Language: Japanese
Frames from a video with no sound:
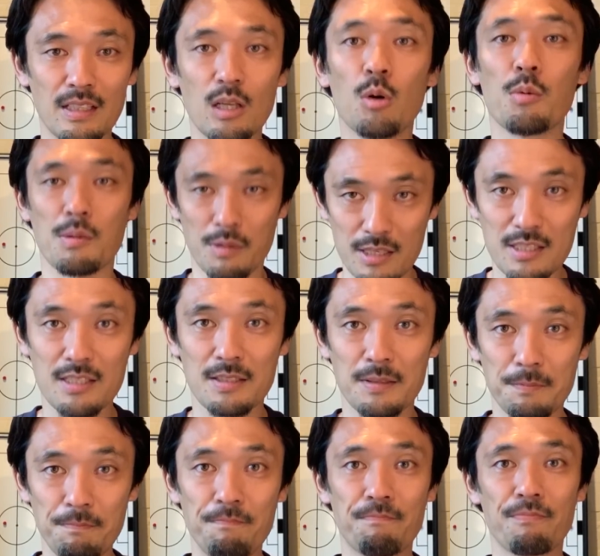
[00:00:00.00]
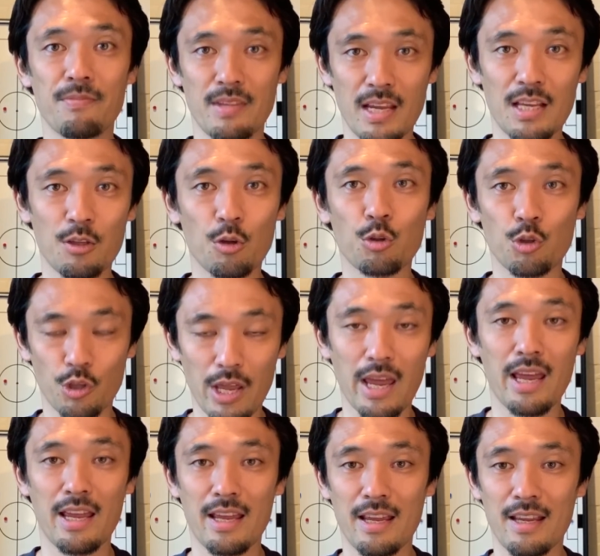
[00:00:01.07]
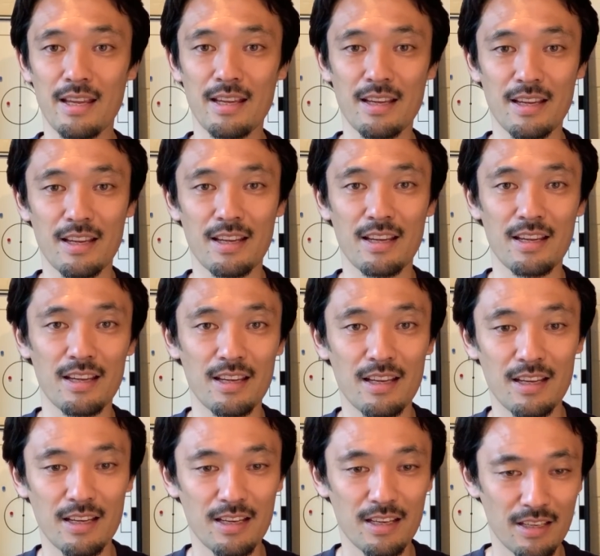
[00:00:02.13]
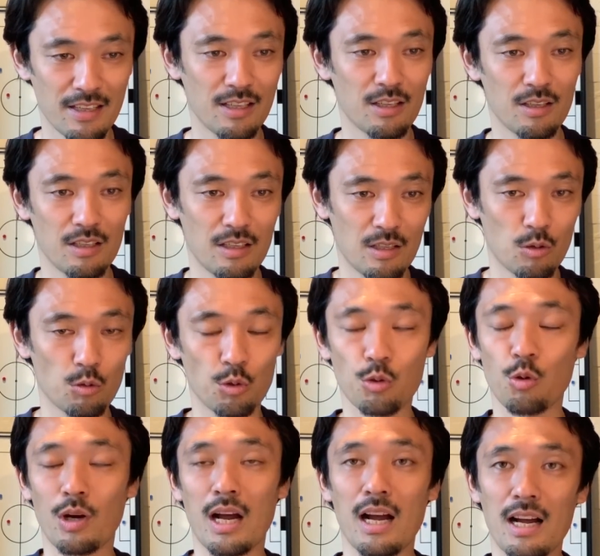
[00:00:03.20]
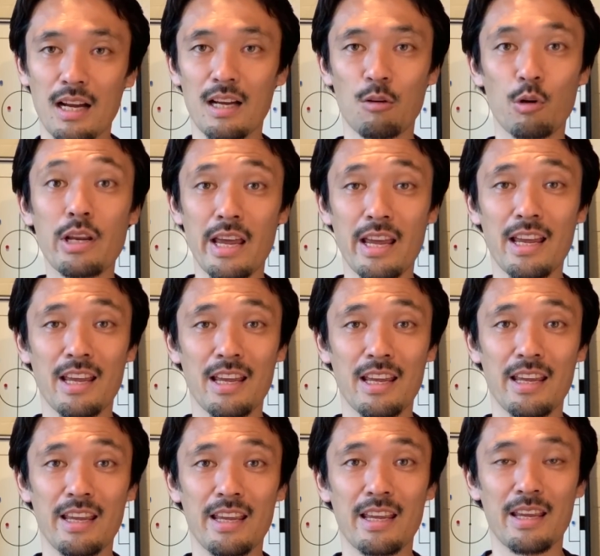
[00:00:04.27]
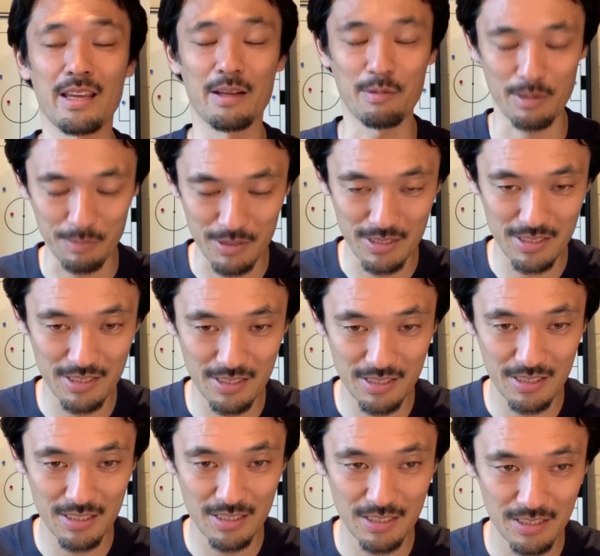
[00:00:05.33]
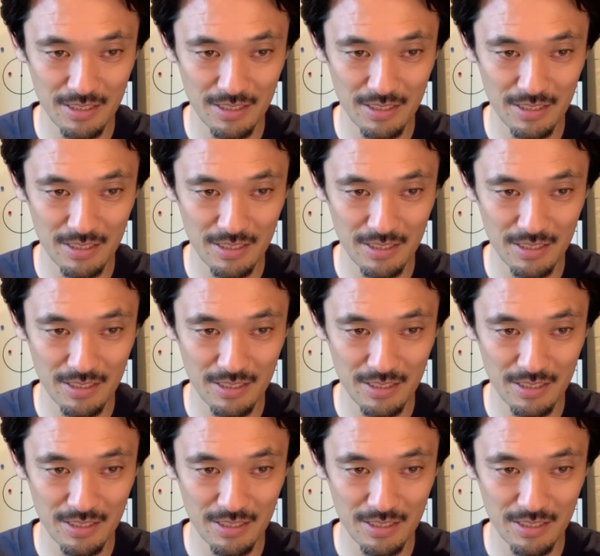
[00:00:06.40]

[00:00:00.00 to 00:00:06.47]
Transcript: 思います。えー、ということで、えー、この動画、これで、えー、終わります。